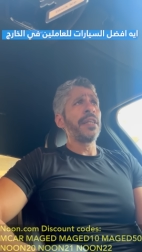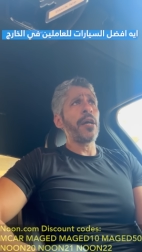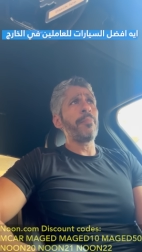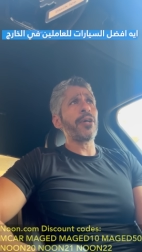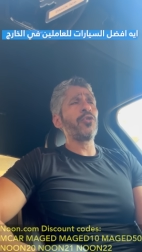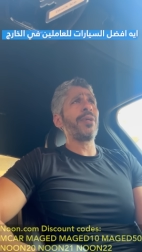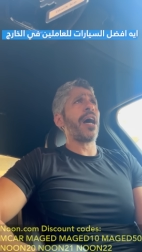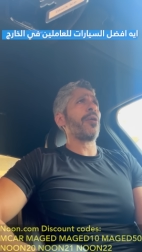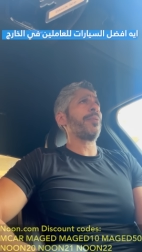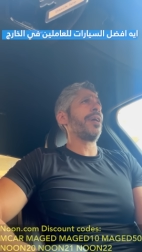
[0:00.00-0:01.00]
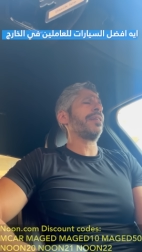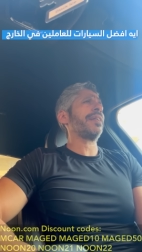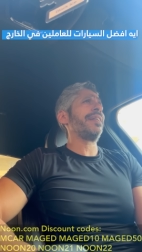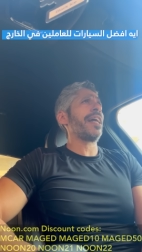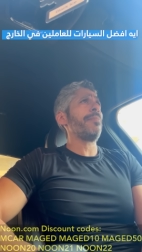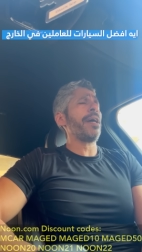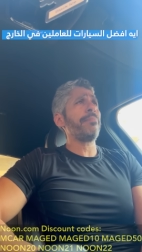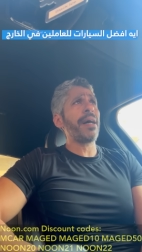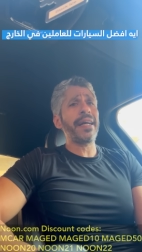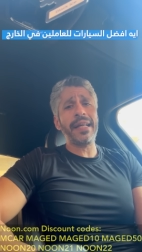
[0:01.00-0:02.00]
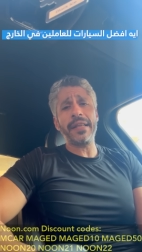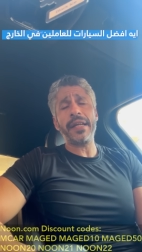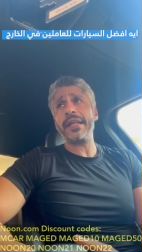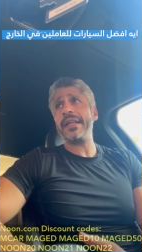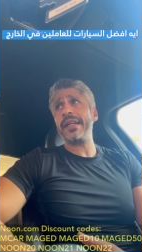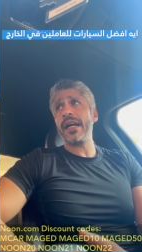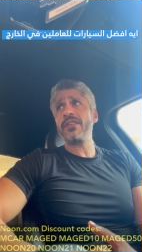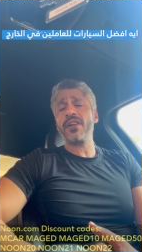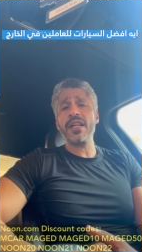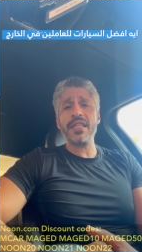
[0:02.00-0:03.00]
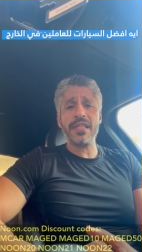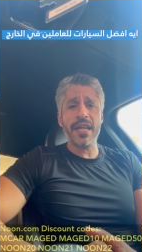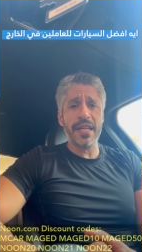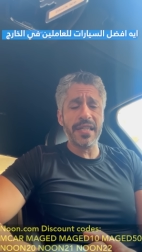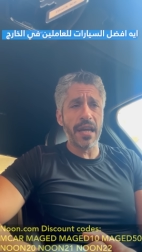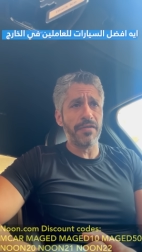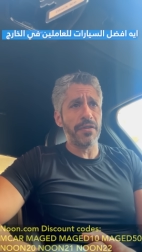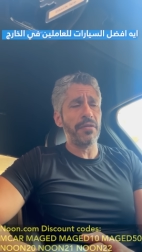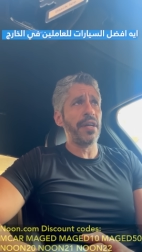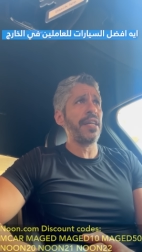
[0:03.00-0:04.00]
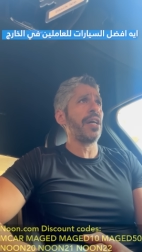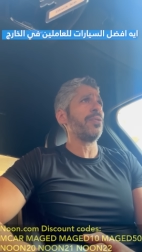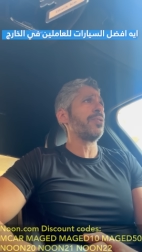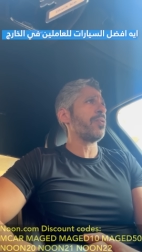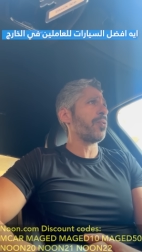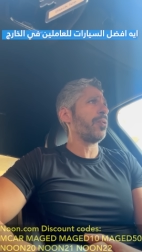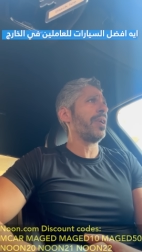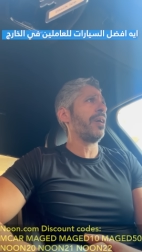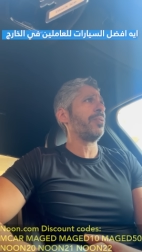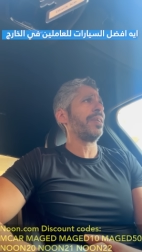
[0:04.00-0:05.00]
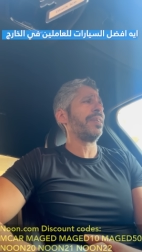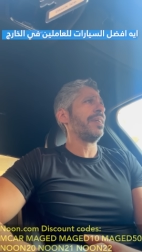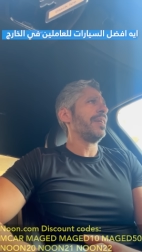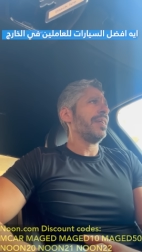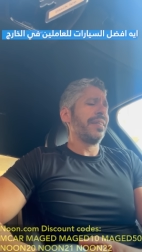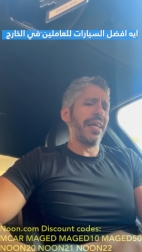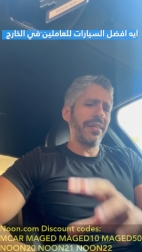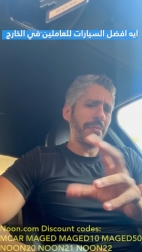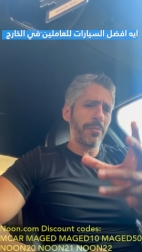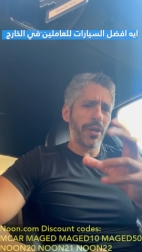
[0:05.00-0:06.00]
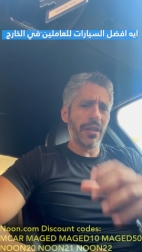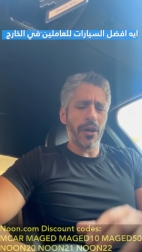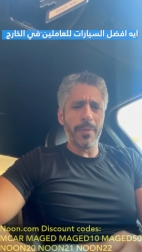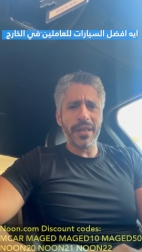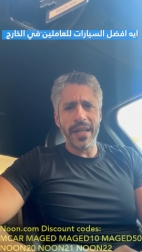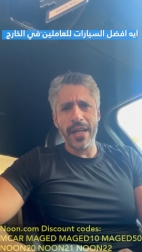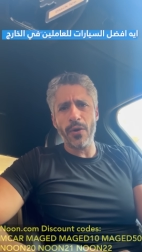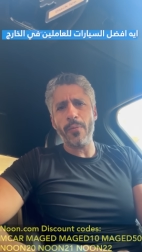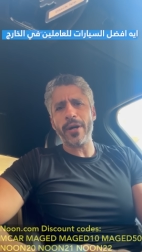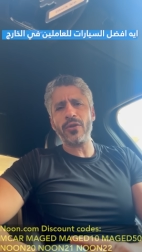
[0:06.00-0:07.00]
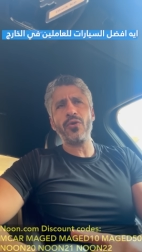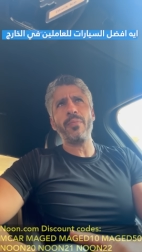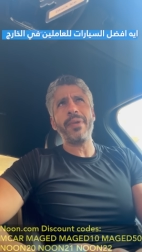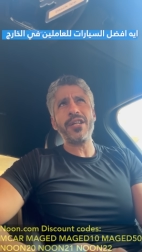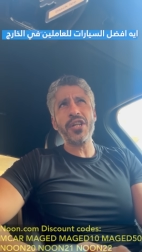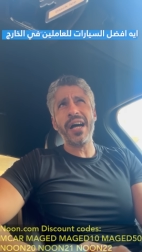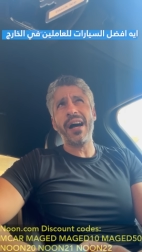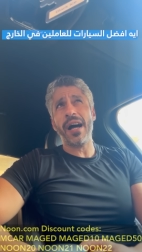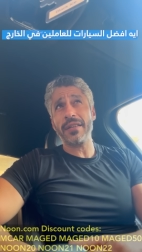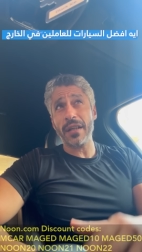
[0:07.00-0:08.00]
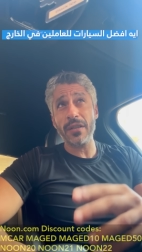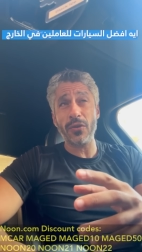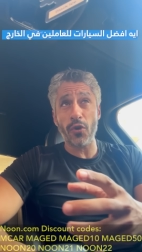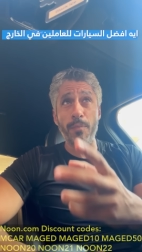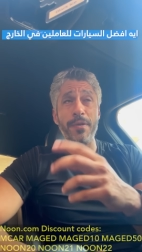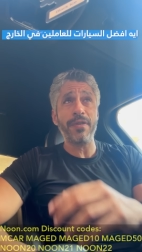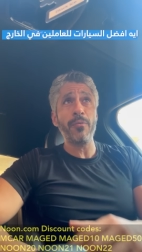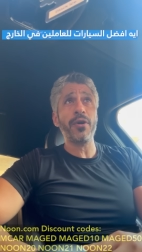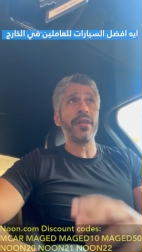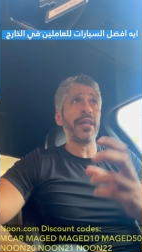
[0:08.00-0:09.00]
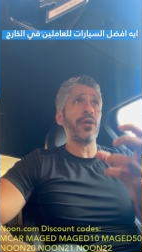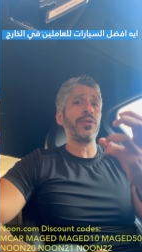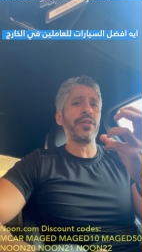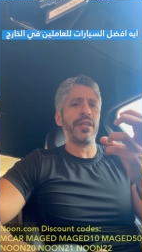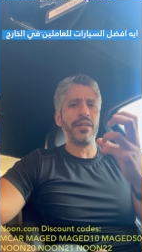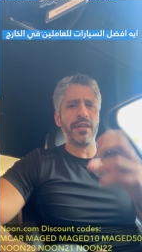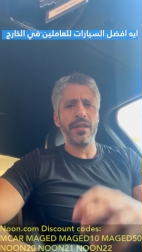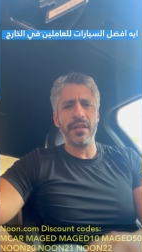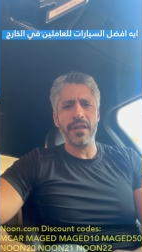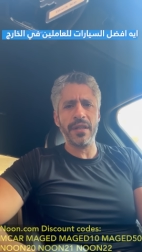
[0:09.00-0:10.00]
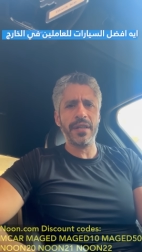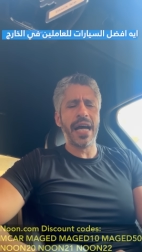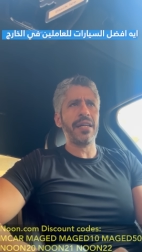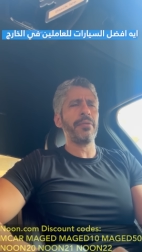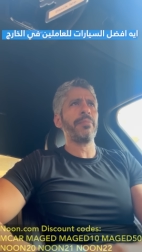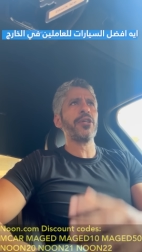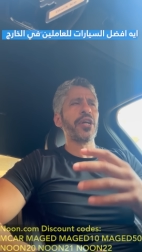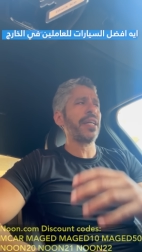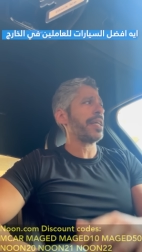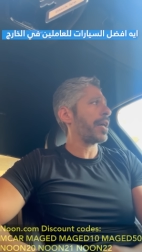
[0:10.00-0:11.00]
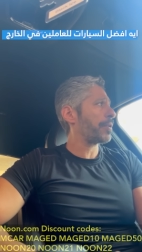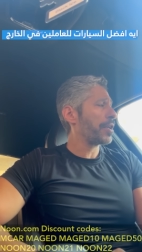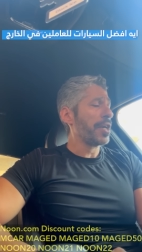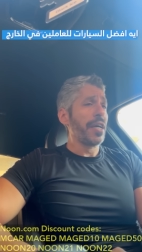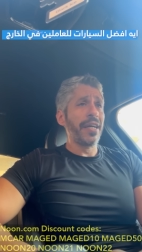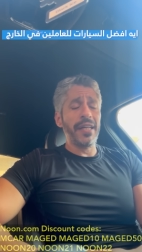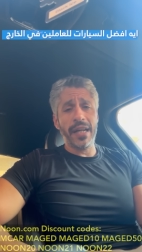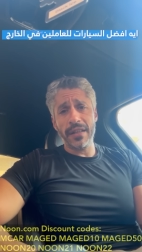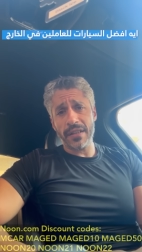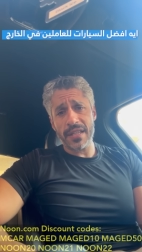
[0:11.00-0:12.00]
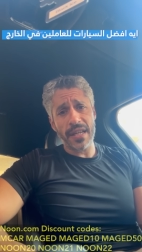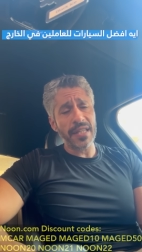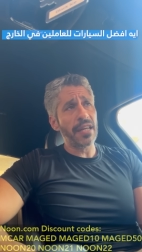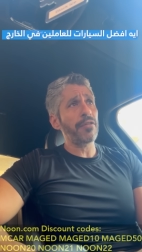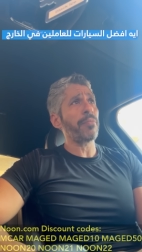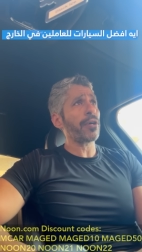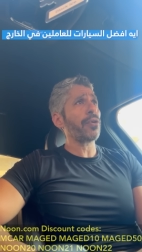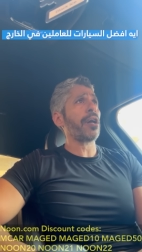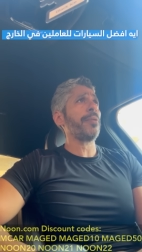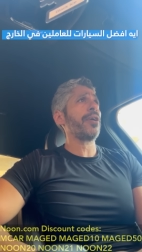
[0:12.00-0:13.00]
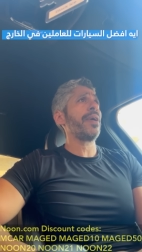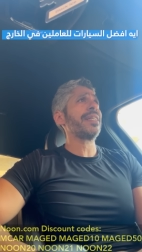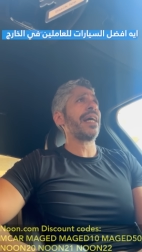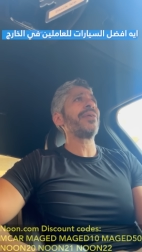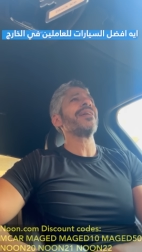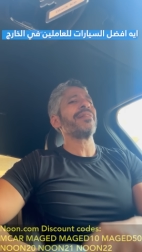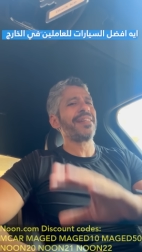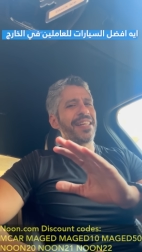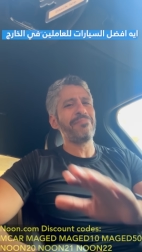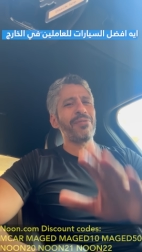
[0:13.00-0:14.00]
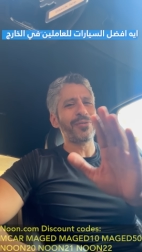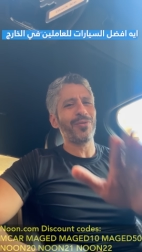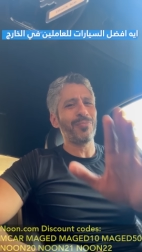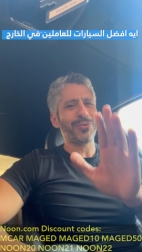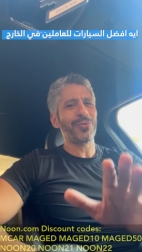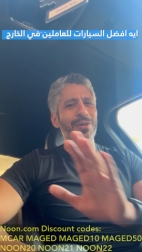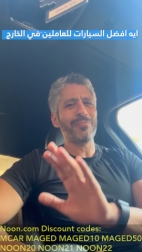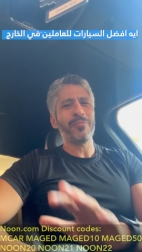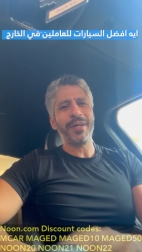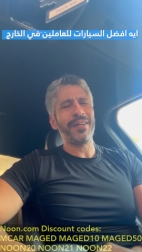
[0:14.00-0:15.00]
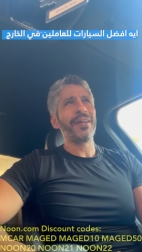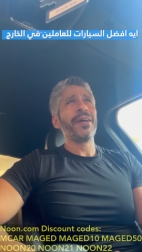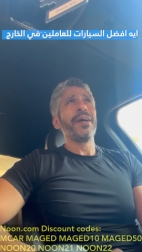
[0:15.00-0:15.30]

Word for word: طيب برضو من العربيات اللي انا بحبها جدا الالانترا السي ان 7 هي والكورولا وال يعني دي مجموعه العربيات الحلوه وبرضو منشاها اعتقد اوروبي فممكن تاخد ال... ال... يعني ما تبقاش غاليه قوي الالانترا سي ان 7 برضو عربيه كويسه قوي نجيب برضو الموتور الممل